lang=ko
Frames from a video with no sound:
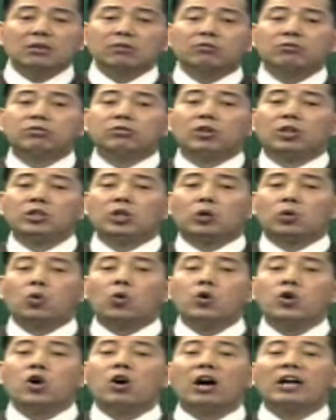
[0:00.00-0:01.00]
굳어져
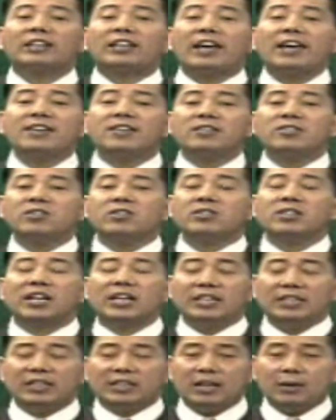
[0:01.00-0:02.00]
고형화되어 있는
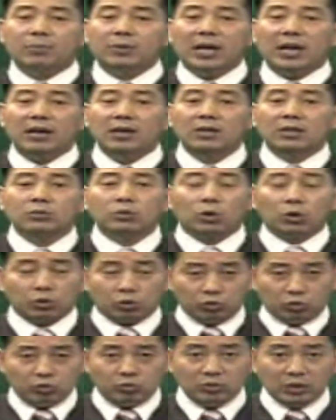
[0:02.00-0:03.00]
현상이기 때문에 서로
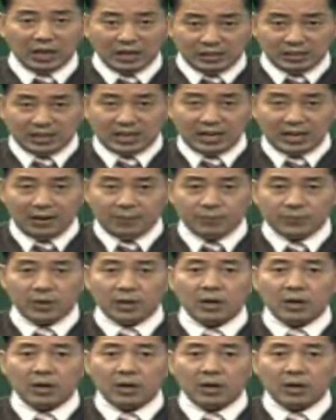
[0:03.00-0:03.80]
충을 할 때